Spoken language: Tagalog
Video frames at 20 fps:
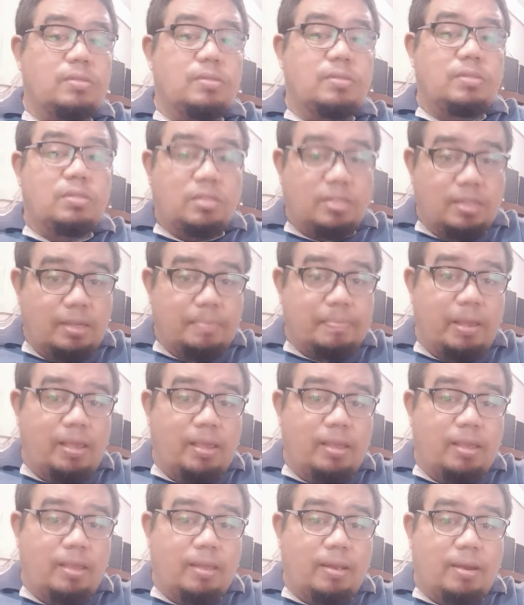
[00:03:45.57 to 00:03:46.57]
sa
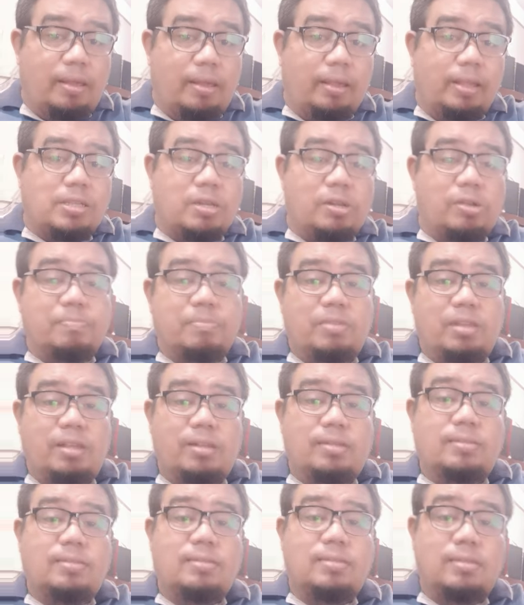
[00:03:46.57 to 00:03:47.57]
may Registry of
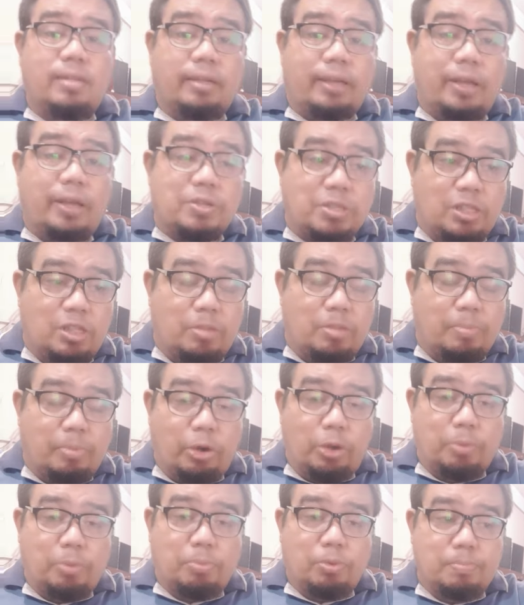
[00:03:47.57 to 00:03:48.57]
Deeds, ng Quezon City po
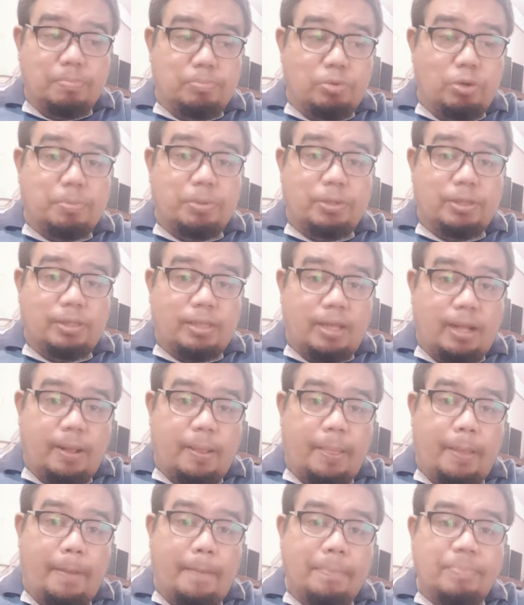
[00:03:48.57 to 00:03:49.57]
kayo pupunta.
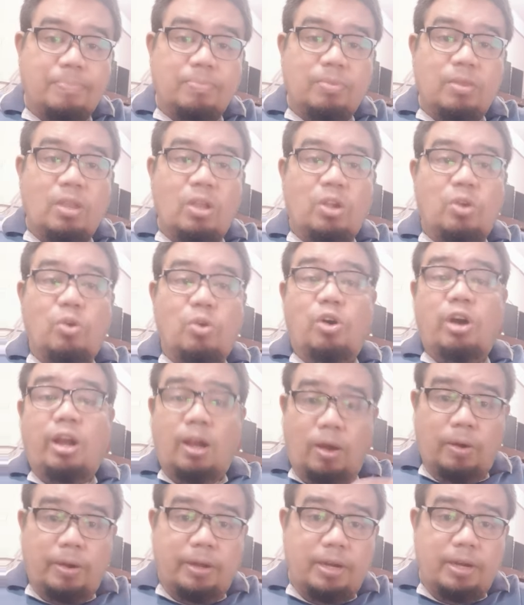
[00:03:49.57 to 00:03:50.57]
Kung
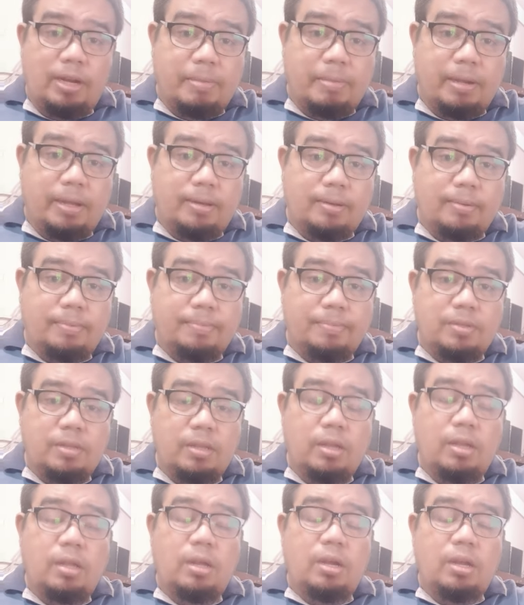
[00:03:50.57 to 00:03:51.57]
Caloocan naman,
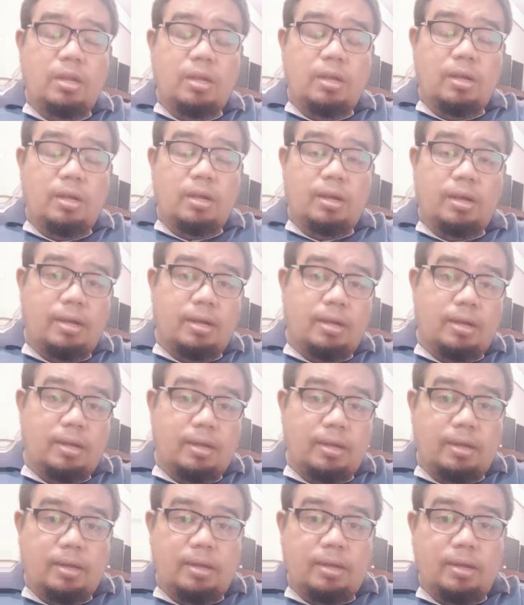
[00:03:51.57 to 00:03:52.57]

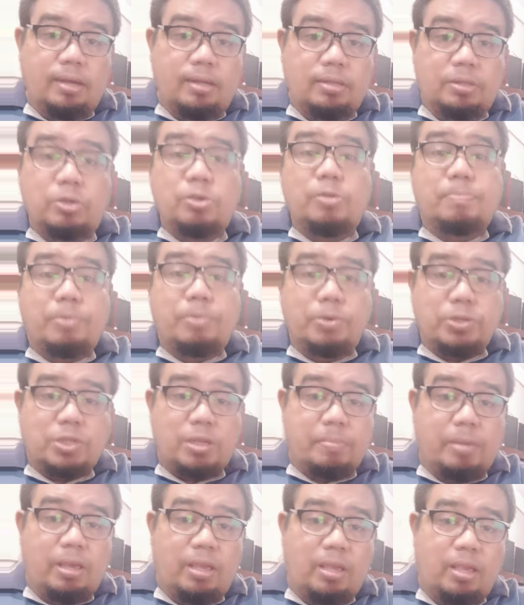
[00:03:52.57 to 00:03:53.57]
uh, doon po sa
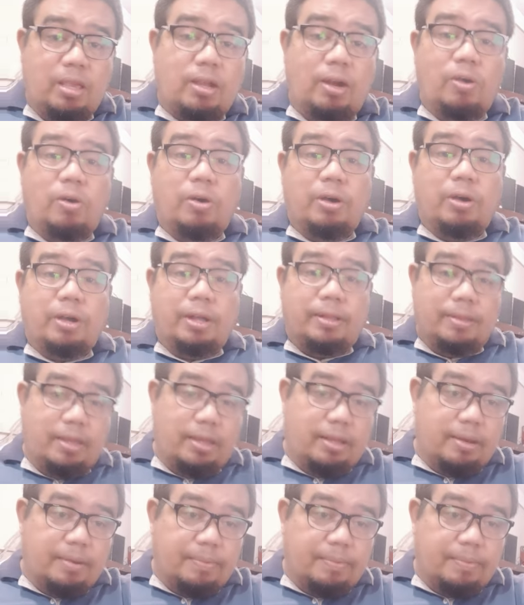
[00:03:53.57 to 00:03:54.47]
may Kalawakan din.